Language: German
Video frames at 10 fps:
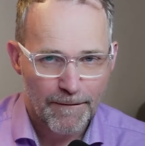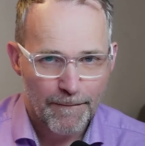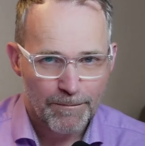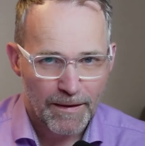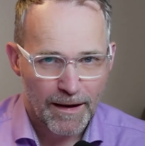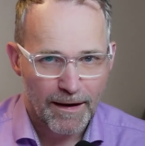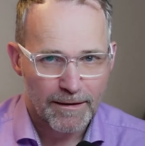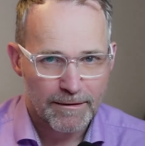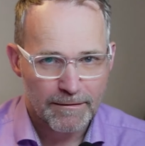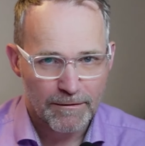
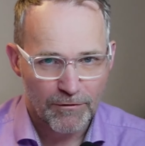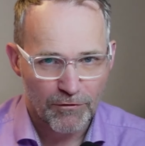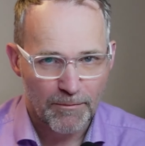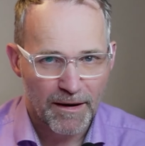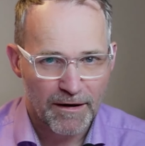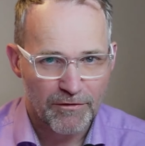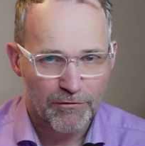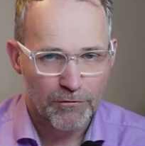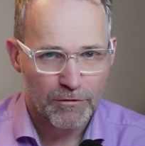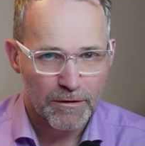Gerade
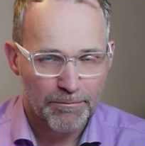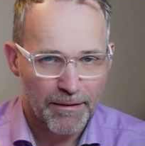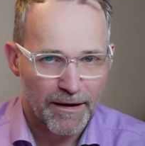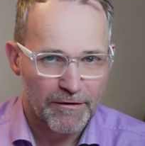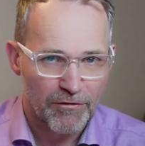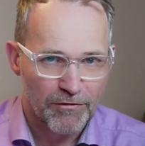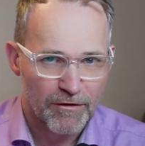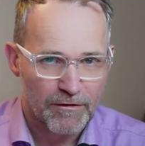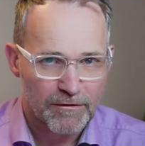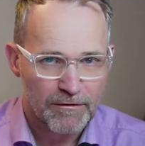Sommeraktion, Preise
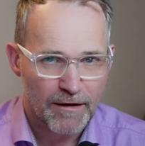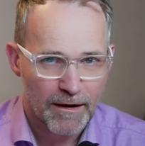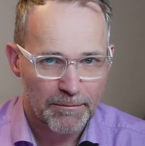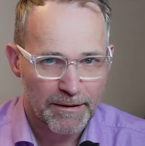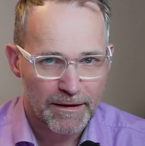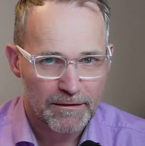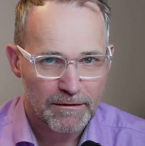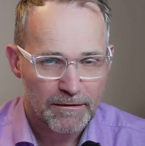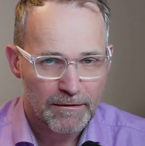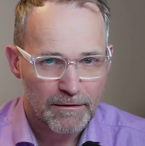sind halbiert,
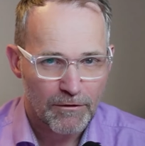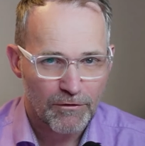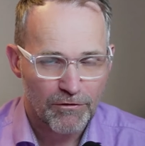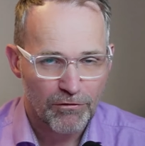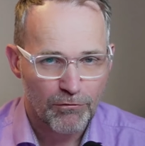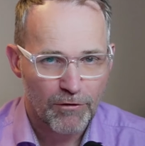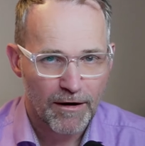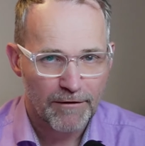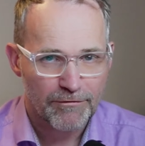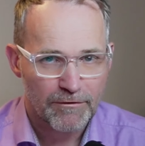können Sie
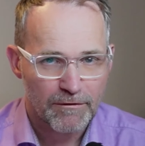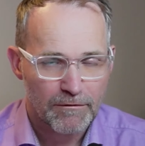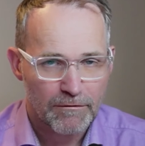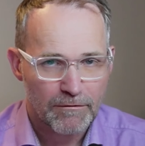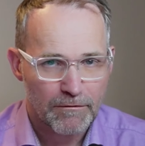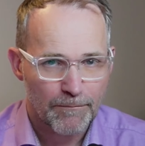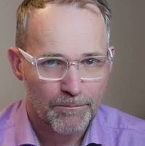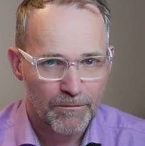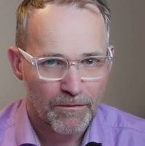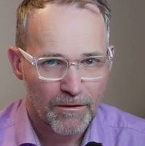zugreifen
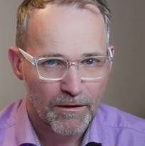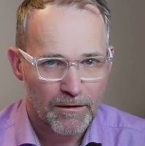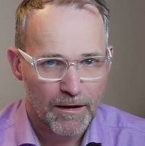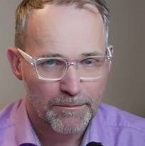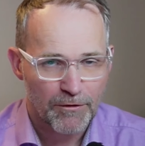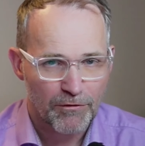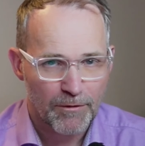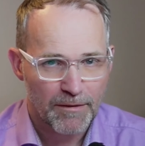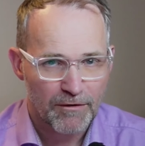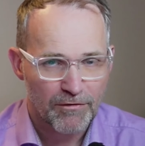ähm, innerhalb des
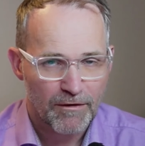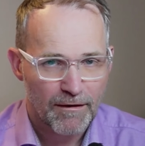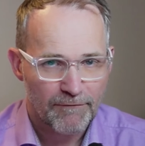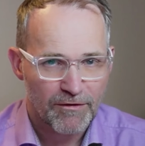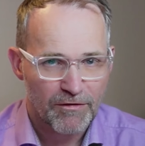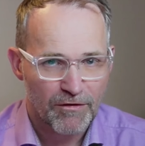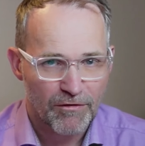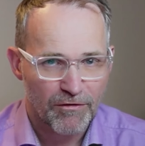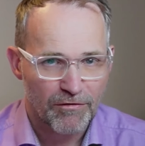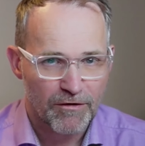Sommers, wenn Sie das
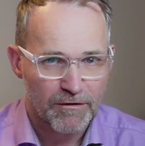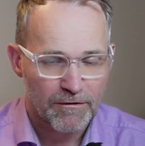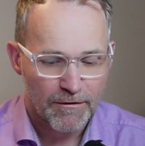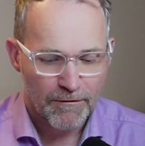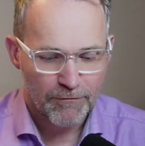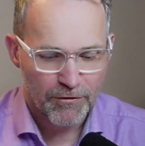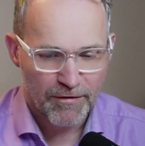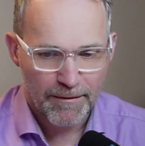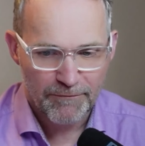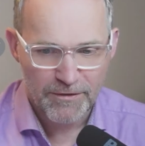interessiert. Fürs
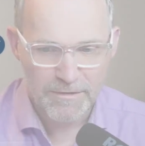Lernfeld